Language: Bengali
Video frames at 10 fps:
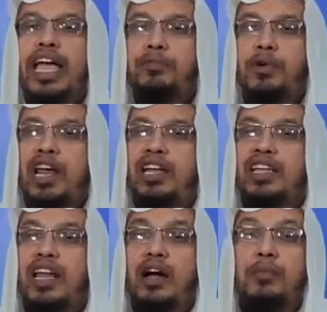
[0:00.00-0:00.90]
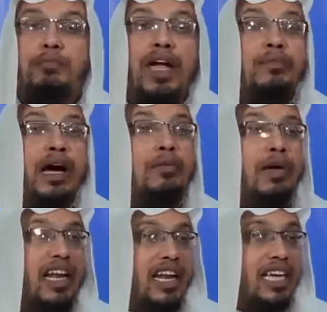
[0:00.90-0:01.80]
এরপরে আল্লাহ তালা বেইমান
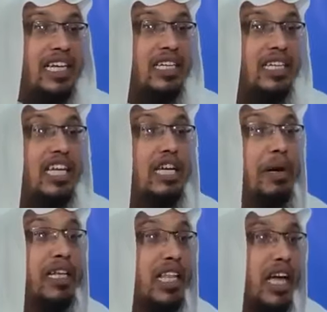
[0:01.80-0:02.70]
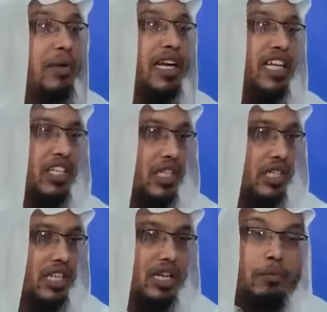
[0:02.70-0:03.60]
বানান নাই ইমানদার বানিয়েছেন
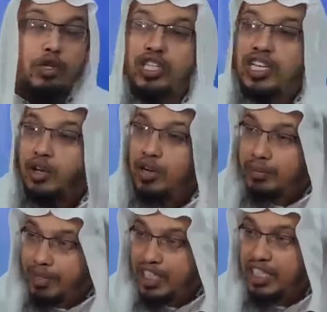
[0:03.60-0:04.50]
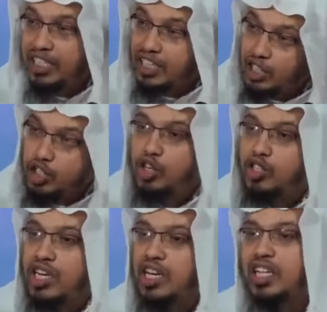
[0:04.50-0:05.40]
যাদের মর্যাদা অনেক বেশি যাদের জন্য
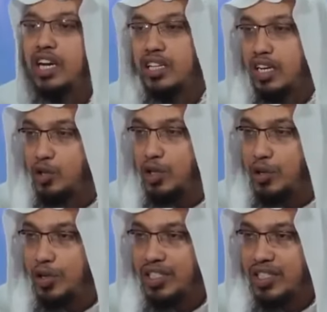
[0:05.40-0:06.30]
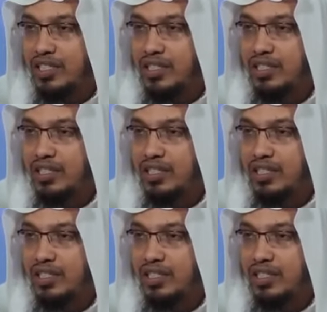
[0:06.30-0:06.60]
জান্নাত আল্লাহ তালা তৈরি করেছেন